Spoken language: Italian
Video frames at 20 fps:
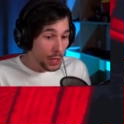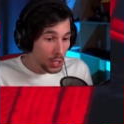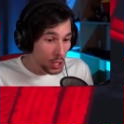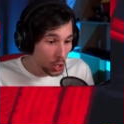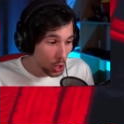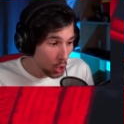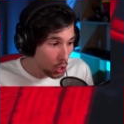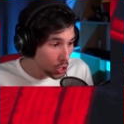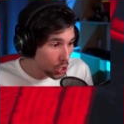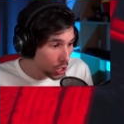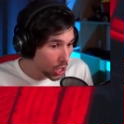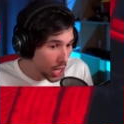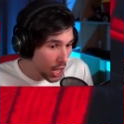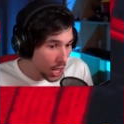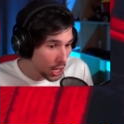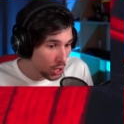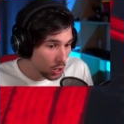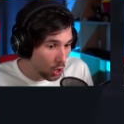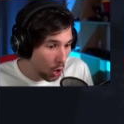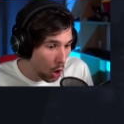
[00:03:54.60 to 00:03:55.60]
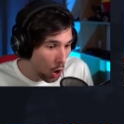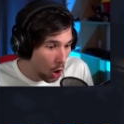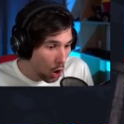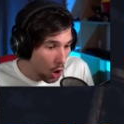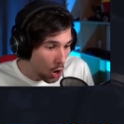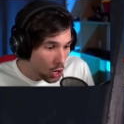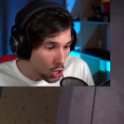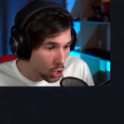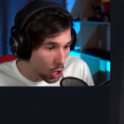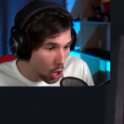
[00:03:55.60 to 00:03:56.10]
Sto schitto,
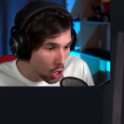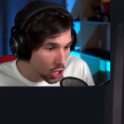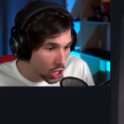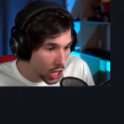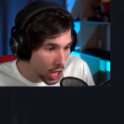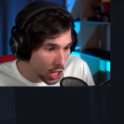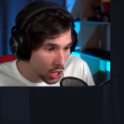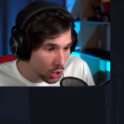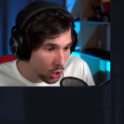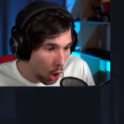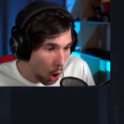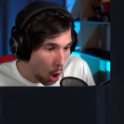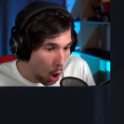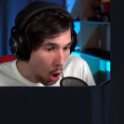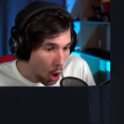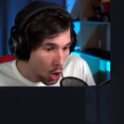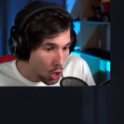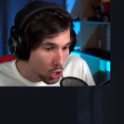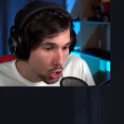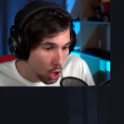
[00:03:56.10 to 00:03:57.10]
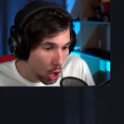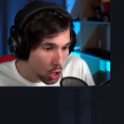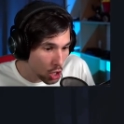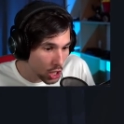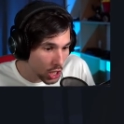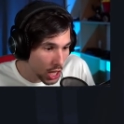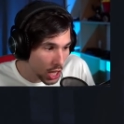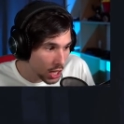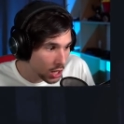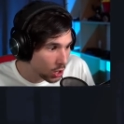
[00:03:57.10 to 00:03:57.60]
sto schitto, sto
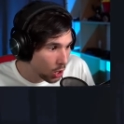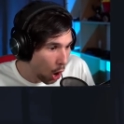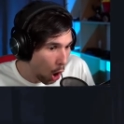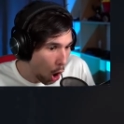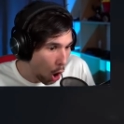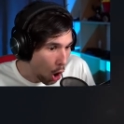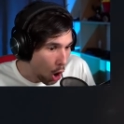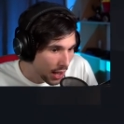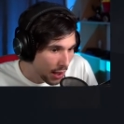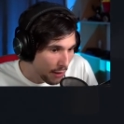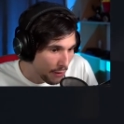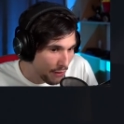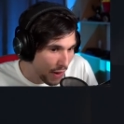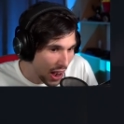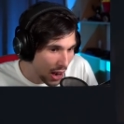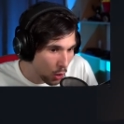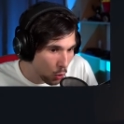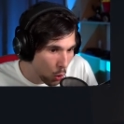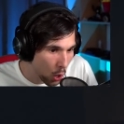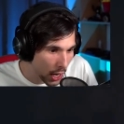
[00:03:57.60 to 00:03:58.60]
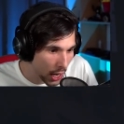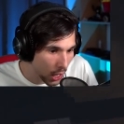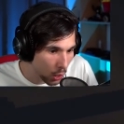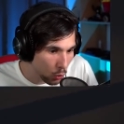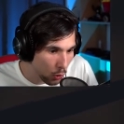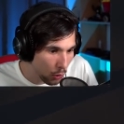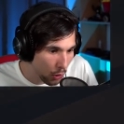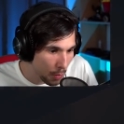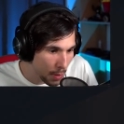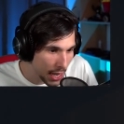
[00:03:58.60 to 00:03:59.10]
schitto. Fa un cuore la
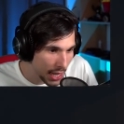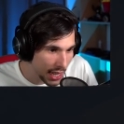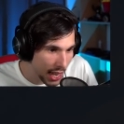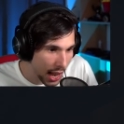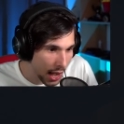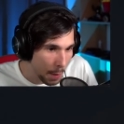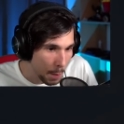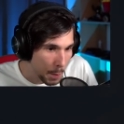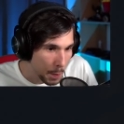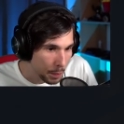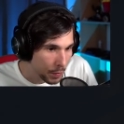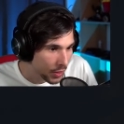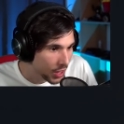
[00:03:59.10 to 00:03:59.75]
tua famiglia.